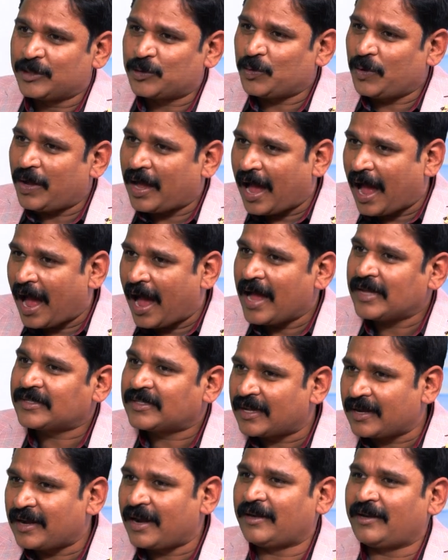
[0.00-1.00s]
సో ఆ
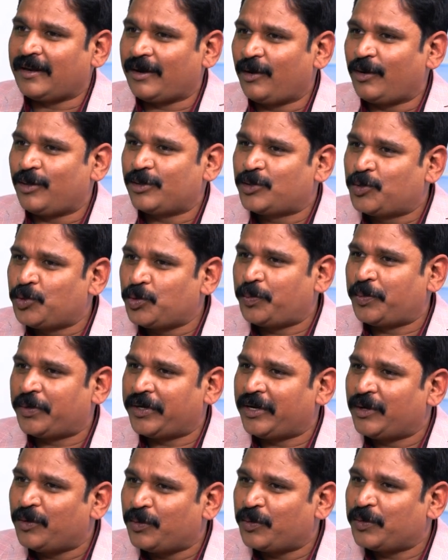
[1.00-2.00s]
సంఘటనలో
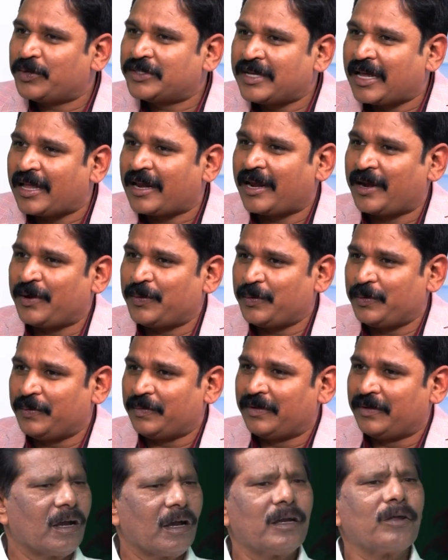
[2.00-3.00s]
జూపూడి నోరు జారాడు
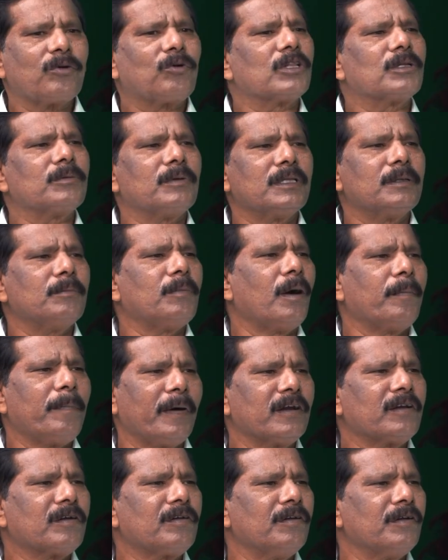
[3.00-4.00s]
కానీ కొంతమంది మా
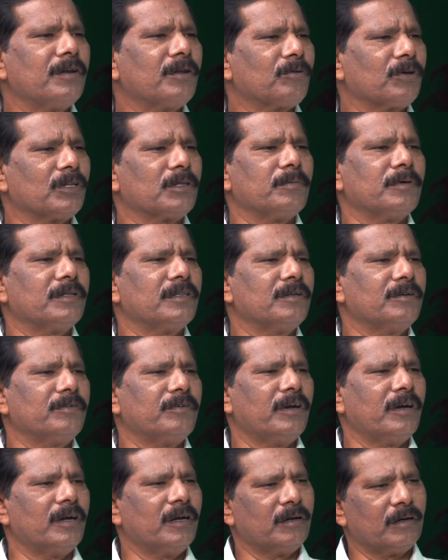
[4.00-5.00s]
పార్టీలోనే కొంతమంది
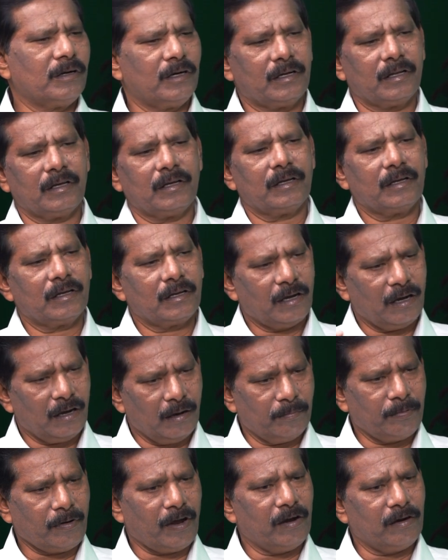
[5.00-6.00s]
అంటే
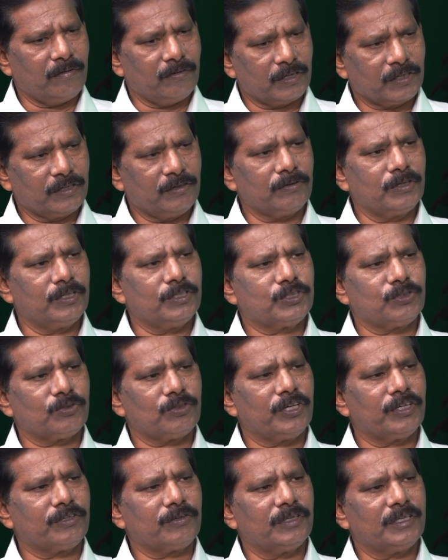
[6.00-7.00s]
ఆ వర్గం నుంచి
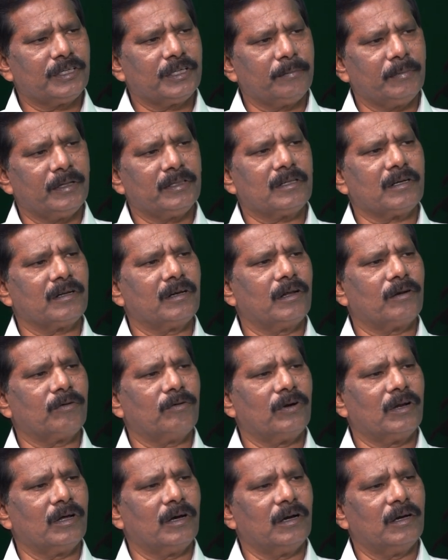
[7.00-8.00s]
ఉన్నటువంటి మంత్రి గారు
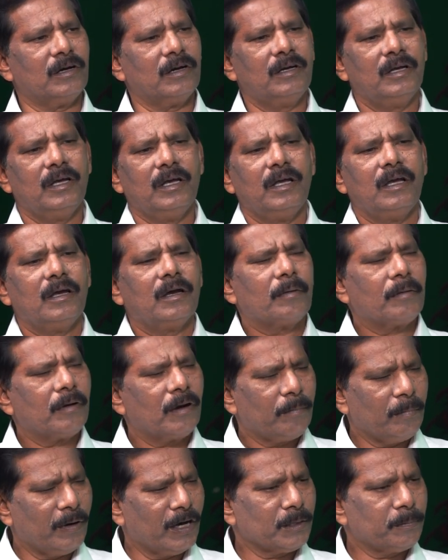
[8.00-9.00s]
కూడా
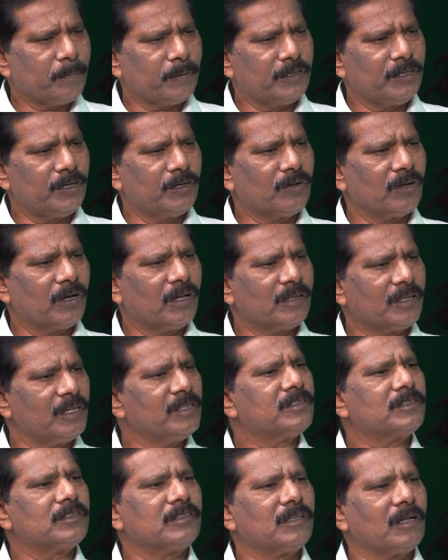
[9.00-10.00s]
బాధపడ్డట్టుగా
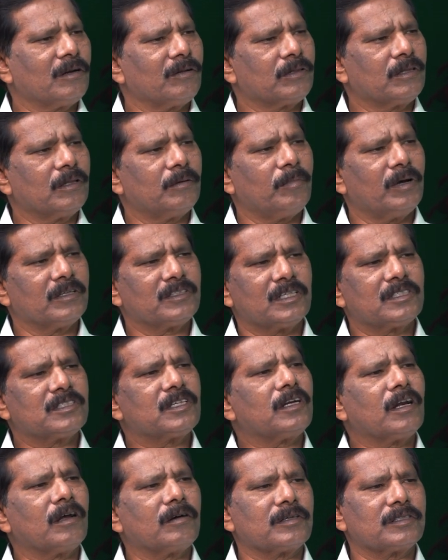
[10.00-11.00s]
తెలిసిన తర్వాత మా
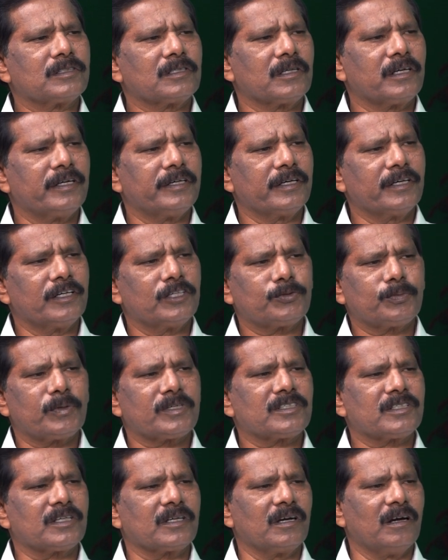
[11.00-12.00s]
సజ్జల రామకృష్ణారెడ్డి గారు
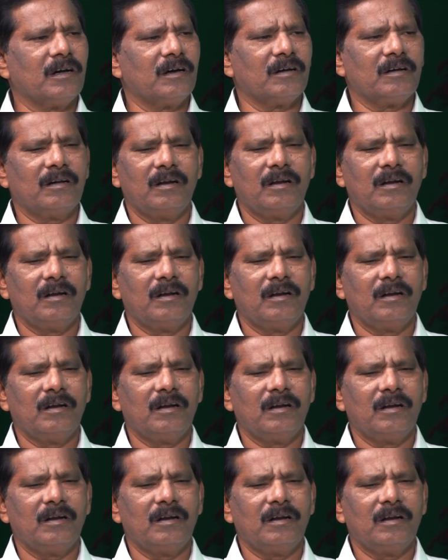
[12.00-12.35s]
స్పష్టంగా